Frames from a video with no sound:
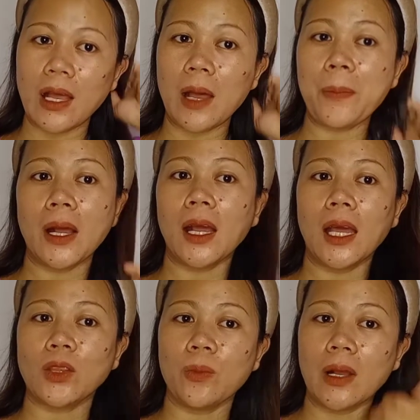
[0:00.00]
Kapag
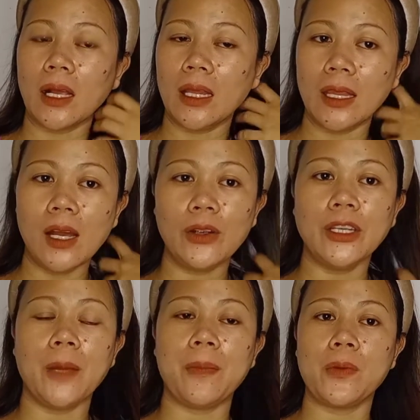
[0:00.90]
ka tumagal na or
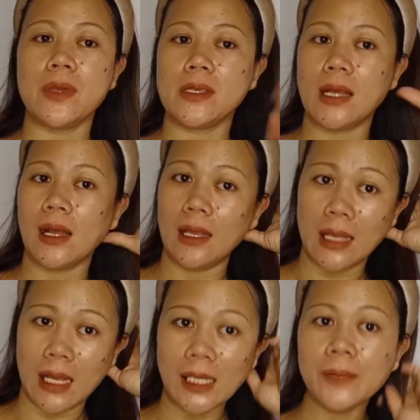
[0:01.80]
napawisan ka
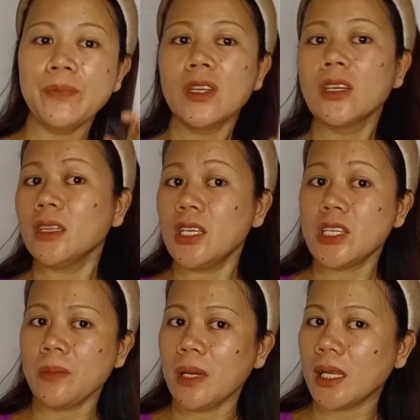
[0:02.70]
na, hindi
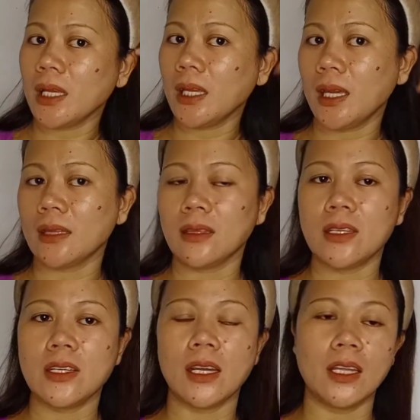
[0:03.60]
siya malagkit,
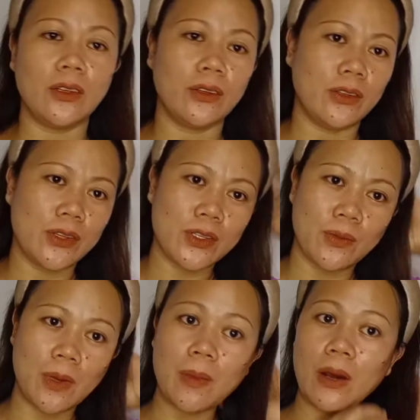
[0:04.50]
hindi siya ganun, no? So,
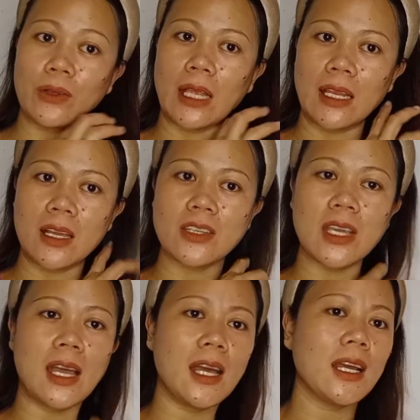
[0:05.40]
mabango talaga
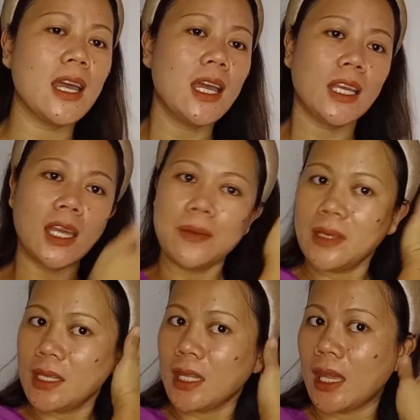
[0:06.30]
siya
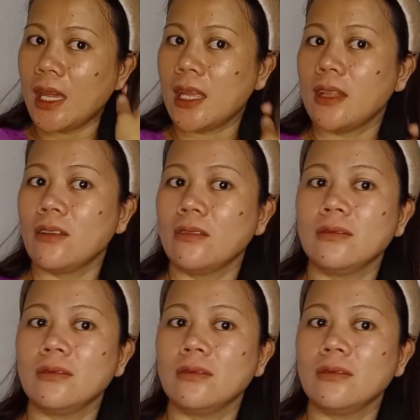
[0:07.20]
gamitin, no?